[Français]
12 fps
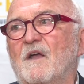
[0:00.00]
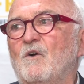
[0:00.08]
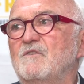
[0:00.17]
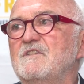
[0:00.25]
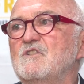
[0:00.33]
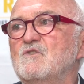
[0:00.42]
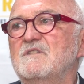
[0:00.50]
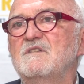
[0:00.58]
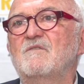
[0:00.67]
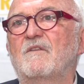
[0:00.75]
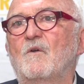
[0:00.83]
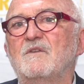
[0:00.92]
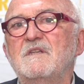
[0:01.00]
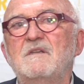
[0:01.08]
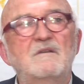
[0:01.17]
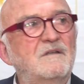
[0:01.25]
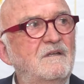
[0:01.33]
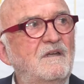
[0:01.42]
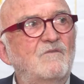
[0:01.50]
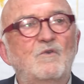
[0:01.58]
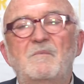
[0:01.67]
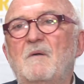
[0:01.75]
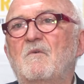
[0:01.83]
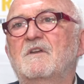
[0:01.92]
Mercredi, jeudi, vendredi,
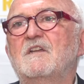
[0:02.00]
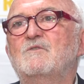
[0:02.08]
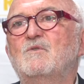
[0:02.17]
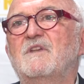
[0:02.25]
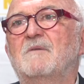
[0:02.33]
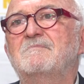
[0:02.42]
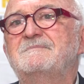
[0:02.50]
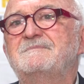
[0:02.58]
faut pas manquer de touquet.